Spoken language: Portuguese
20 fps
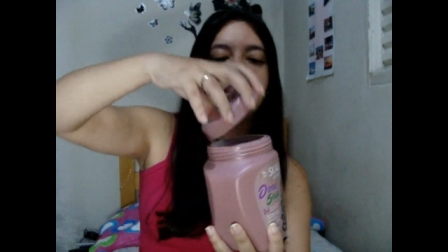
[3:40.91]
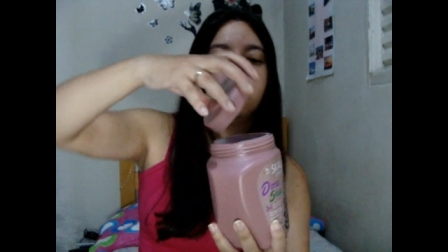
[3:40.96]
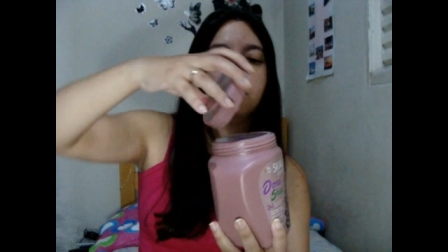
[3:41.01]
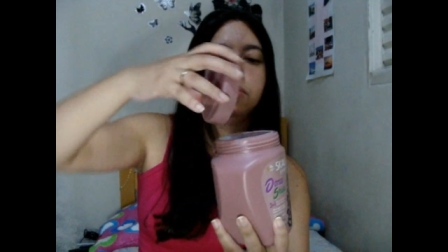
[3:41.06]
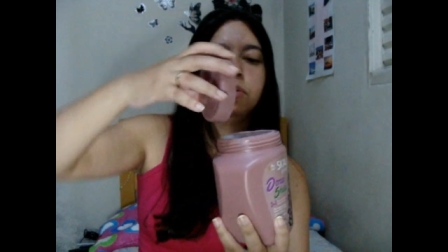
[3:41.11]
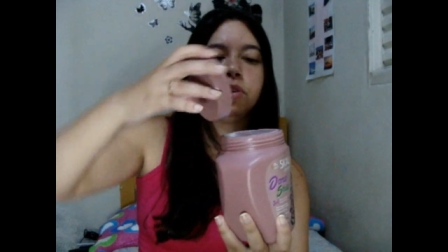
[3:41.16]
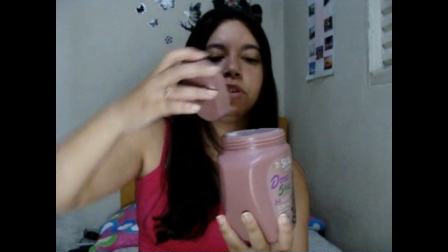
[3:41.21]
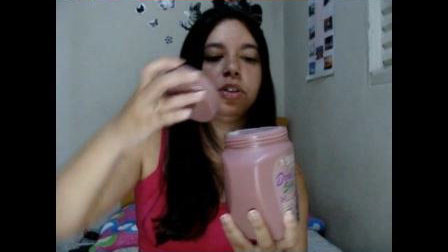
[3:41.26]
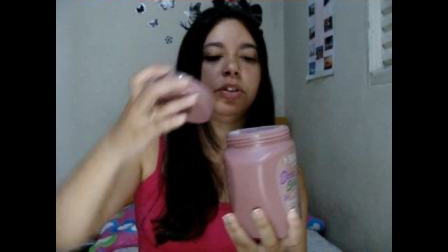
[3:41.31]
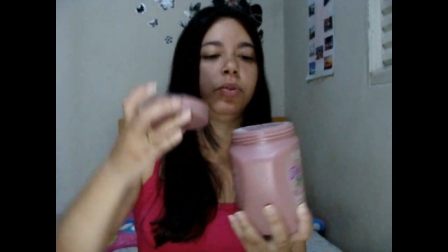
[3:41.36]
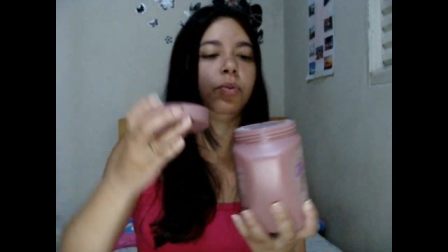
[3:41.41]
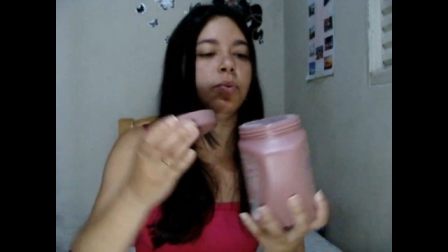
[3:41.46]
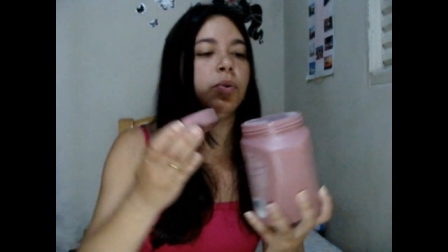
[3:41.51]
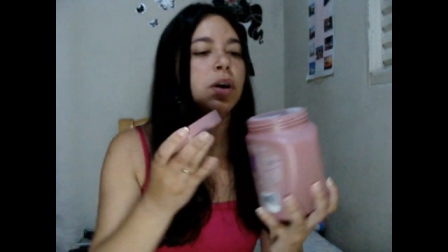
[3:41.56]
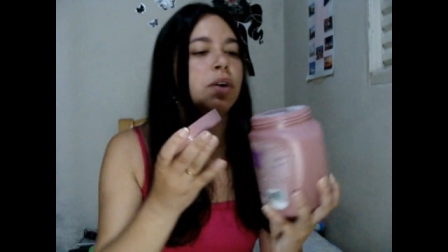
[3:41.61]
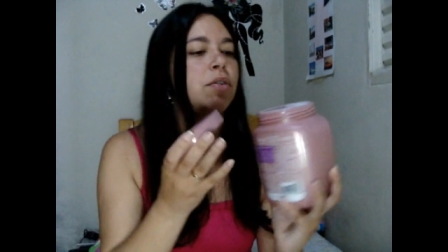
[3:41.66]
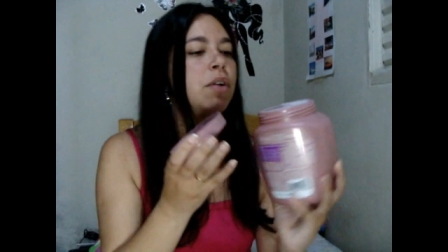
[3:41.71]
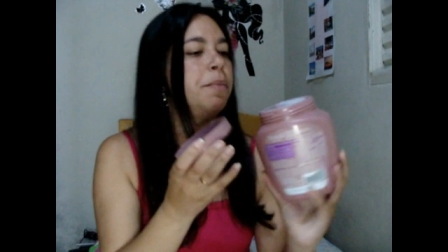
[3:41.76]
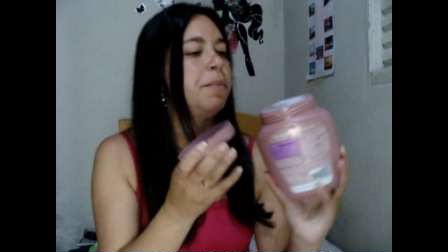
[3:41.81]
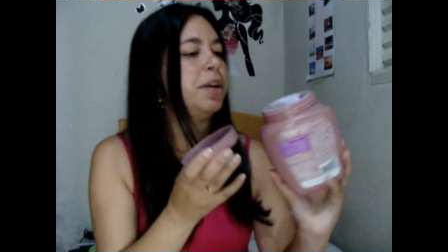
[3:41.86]

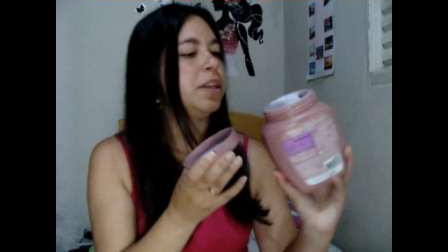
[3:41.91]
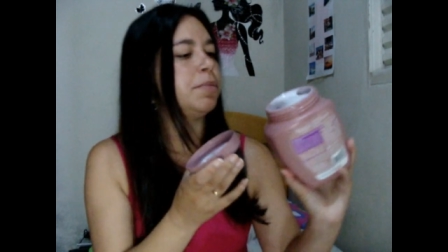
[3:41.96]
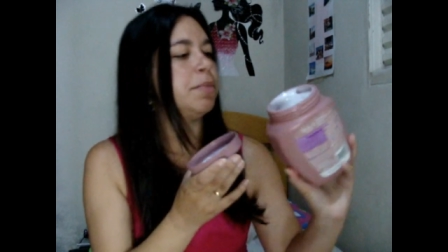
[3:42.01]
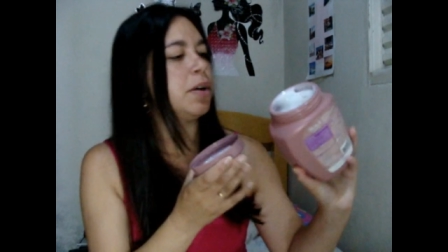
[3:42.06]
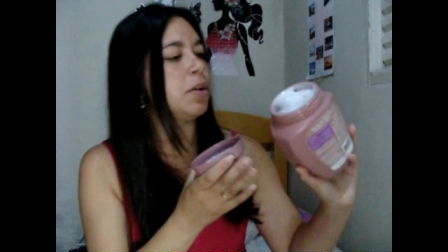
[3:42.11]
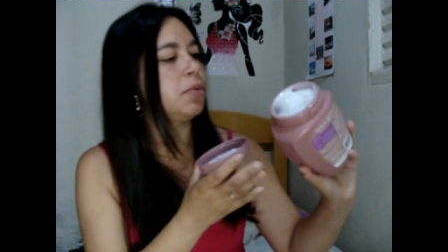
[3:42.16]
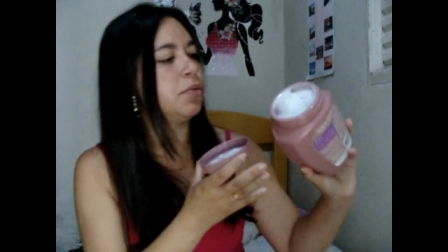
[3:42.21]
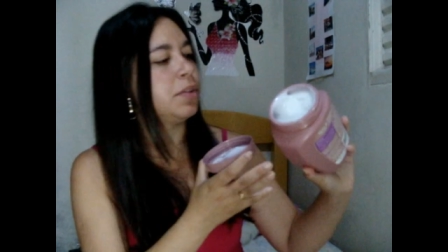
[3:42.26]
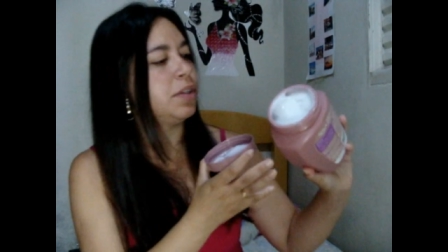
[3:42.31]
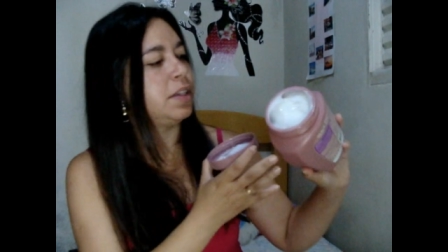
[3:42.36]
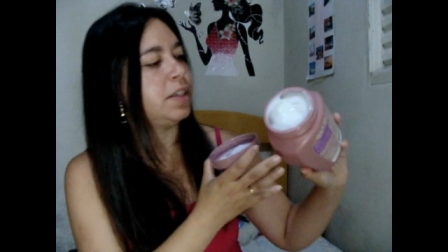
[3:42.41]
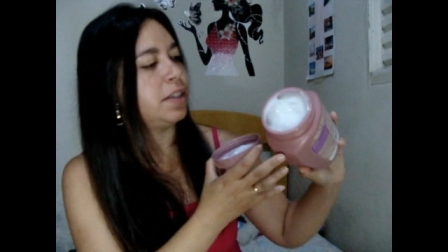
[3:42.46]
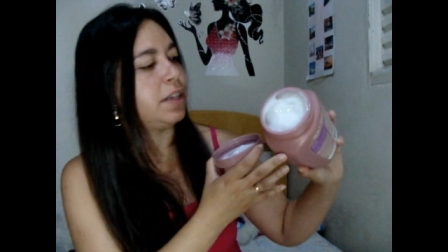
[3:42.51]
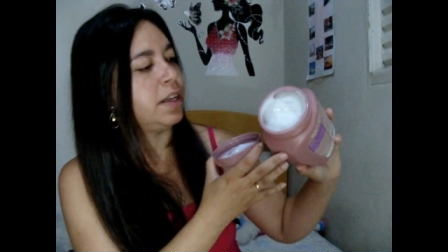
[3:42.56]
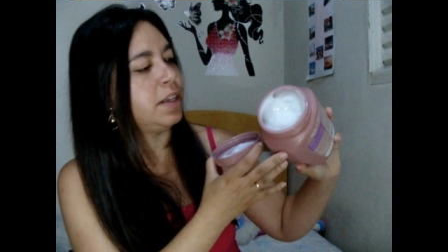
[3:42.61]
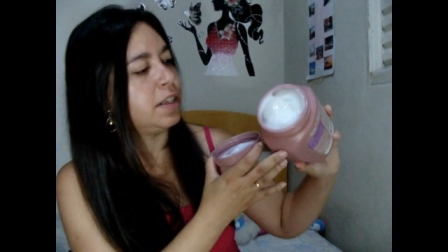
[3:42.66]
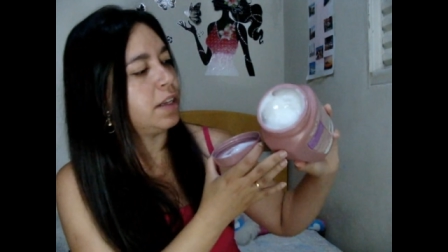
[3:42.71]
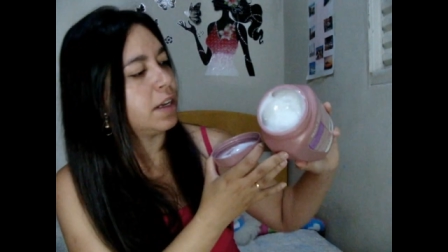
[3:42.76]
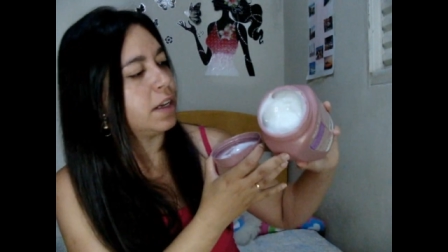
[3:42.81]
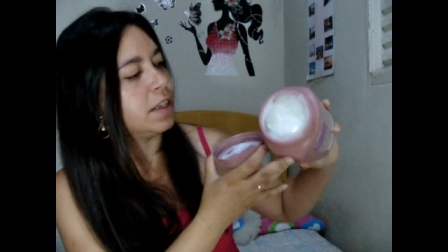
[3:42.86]
continua com a mesma
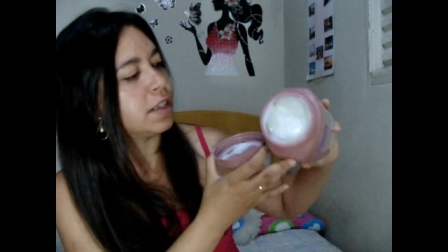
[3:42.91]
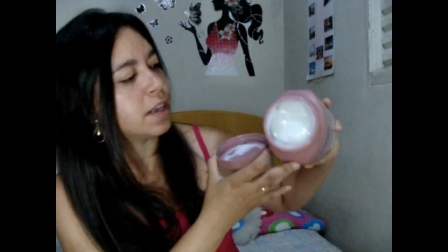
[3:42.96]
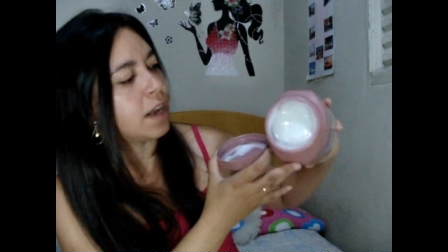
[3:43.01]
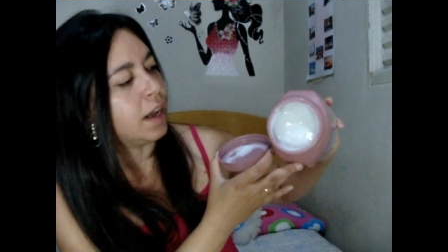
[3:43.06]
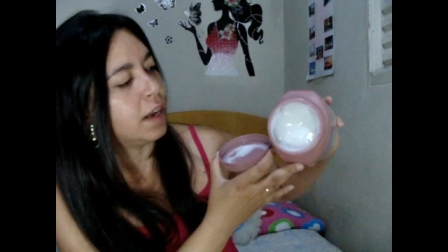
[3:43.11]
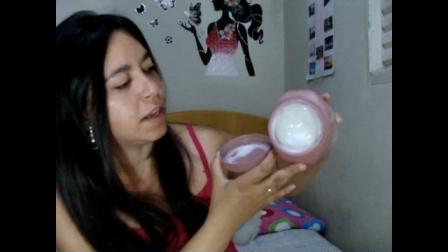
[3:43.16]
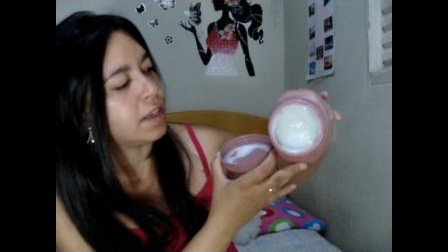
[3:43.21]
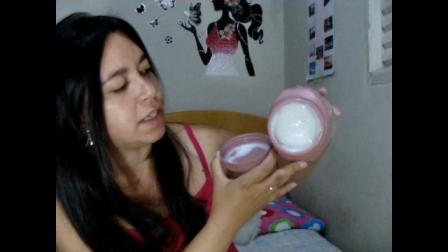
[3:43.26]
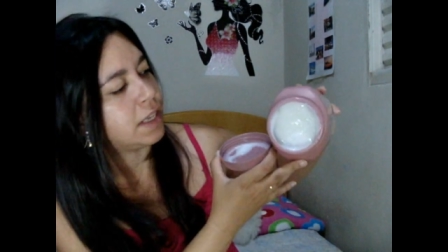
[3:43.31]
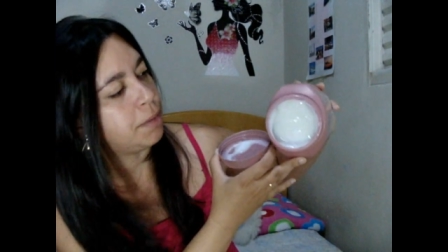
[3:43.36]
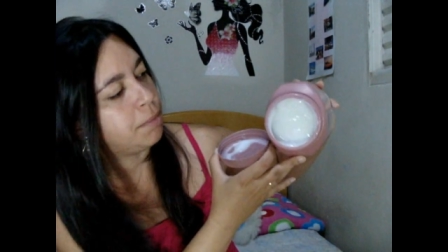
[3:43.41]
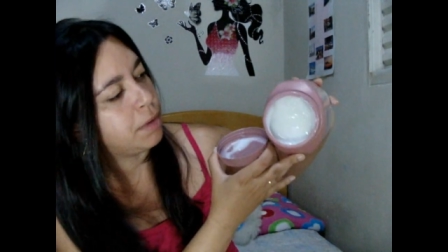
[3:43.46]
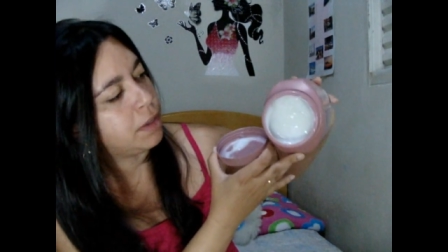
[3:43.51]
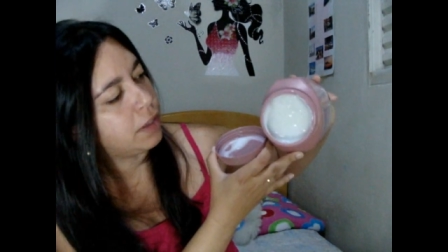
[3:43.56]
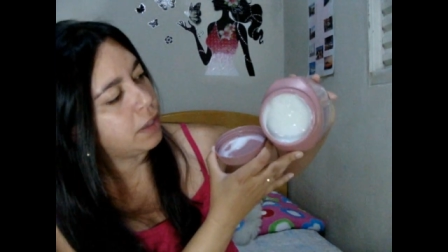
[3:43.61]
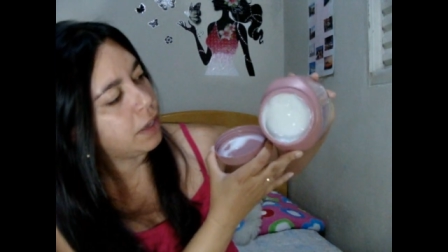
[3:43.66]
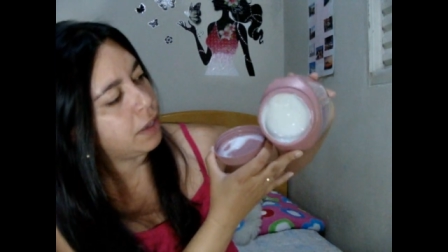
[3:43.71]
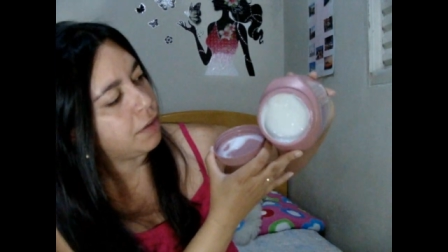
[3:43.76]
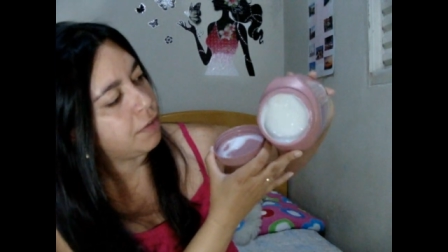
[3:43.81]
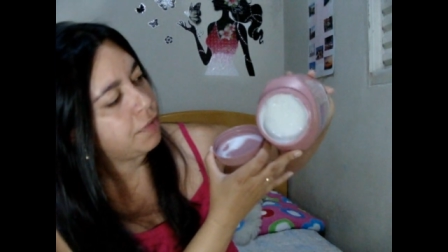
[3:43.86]
consistência que a Scala sempre
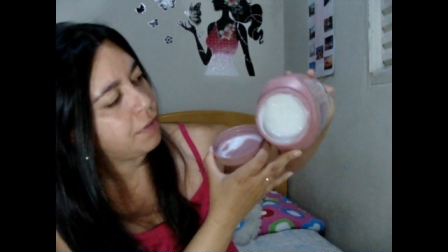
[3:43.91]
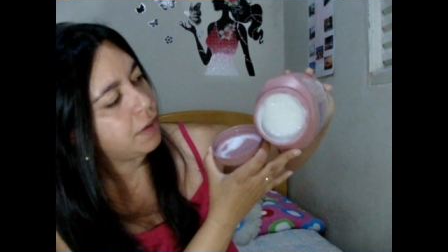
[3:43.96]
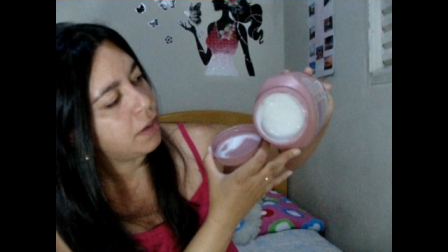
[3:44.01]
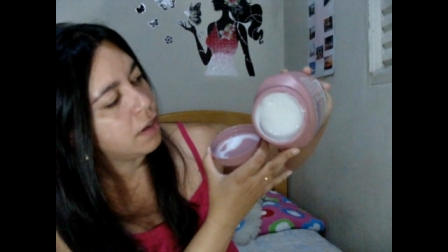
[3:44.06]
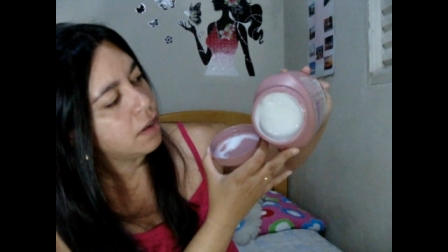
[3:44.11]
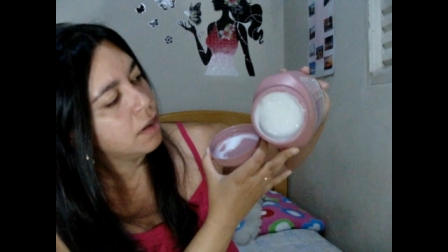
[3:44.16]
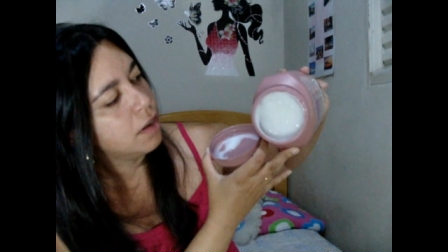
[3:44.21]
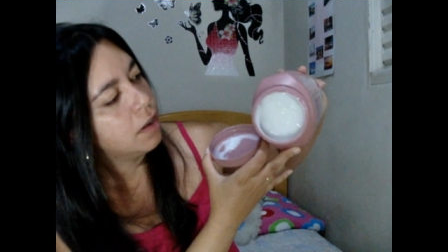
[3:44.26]
teve,